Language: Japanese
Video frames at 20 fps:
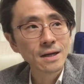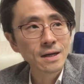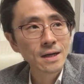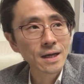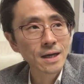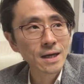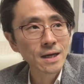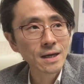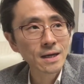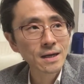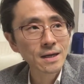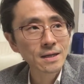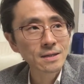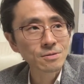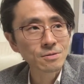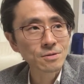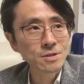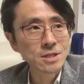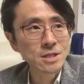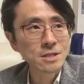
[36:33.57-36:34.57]
えー、
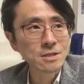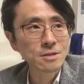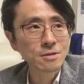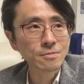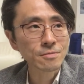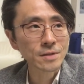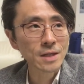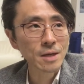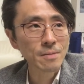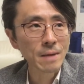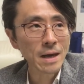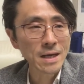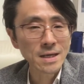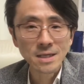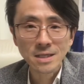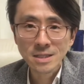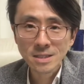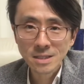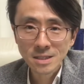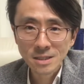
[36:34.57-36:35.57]
その紳士服で言えば
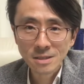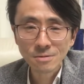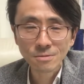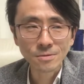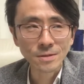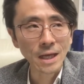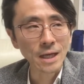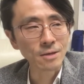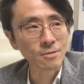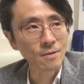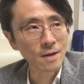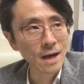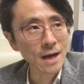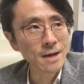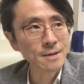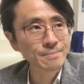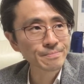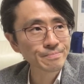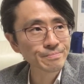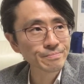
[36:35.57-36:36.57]
イージーオーダーとか、
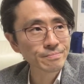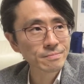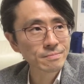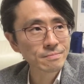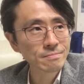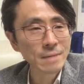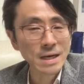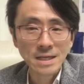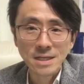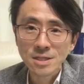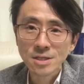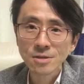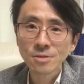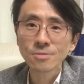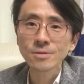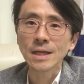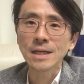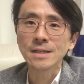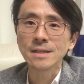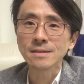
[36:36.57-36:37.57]
まあ、
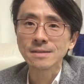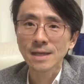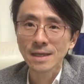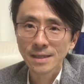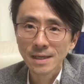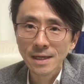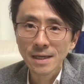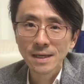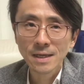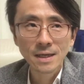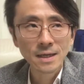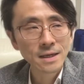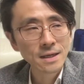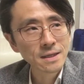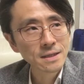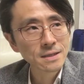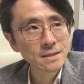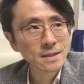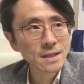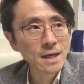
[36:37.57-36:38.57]
イージーオーダーですかね
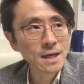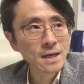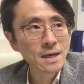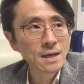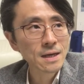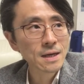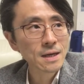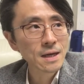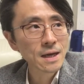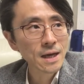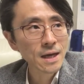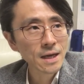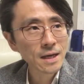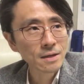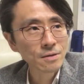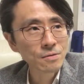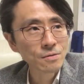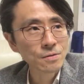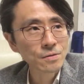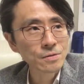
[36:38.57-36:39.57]
で、えー
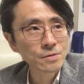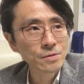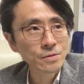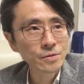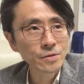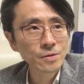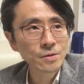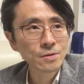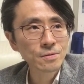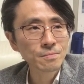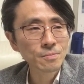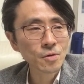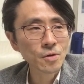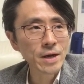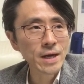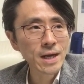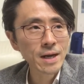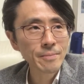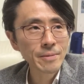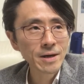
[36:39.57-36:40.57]
と、そのもう
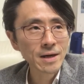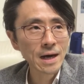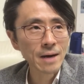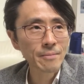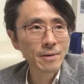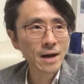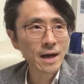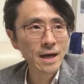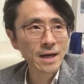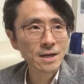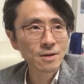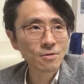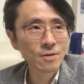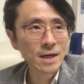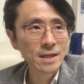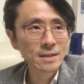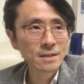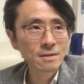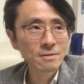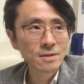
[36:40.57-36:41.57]
選べる幅が広
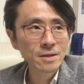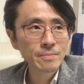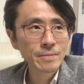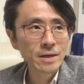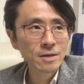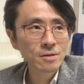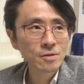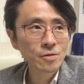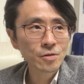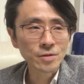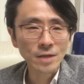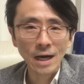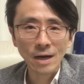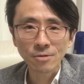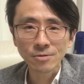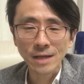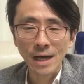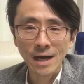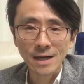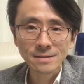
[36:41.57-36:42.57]
がってくればくるほど
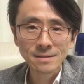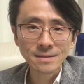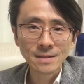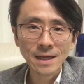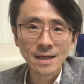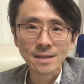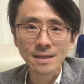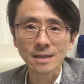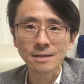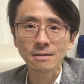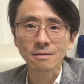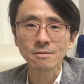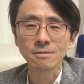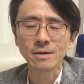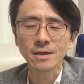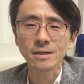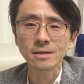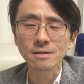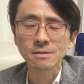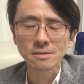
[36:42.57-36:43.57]
今度はあつらいになってくるわ
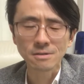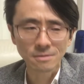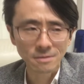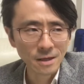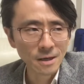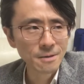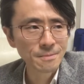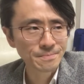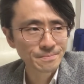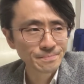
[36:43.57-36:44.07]
けですよね。